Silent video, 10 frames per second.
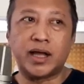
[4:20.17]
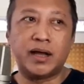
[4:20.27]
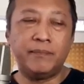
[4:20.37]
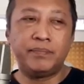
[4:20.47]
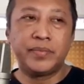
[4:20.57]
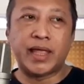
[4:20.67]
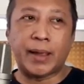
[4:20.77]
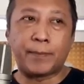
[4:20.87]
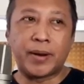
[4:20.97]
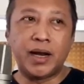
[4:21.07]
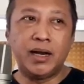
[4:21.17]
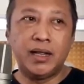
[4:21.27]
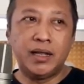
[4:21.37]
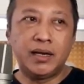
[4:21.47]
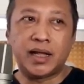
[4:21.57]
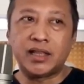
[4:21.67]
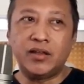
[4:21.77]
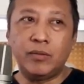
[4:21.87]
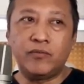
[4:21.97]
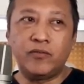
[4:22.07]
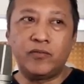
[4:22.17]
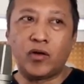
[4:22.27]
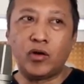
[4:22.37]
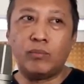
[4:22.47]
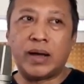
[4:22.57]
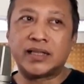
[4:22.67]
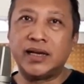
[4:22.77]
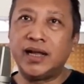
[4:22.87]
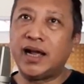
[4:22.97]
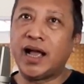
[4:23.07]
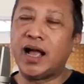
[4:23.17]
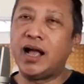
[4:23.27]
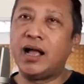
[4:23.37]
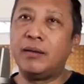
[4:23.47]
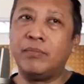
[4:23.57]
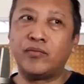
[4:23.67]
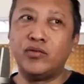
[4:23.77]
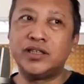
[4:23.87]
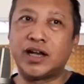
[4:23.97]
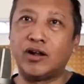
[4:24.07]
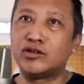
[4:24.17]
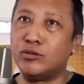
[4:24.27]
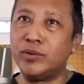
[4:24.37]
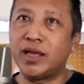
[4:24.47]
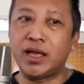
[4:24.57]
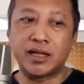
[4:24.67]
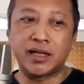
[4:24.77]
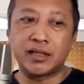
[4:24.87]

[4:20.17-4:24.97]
yang Apple nanti volume buttonnya nggak berfungsi kalau sebelumnya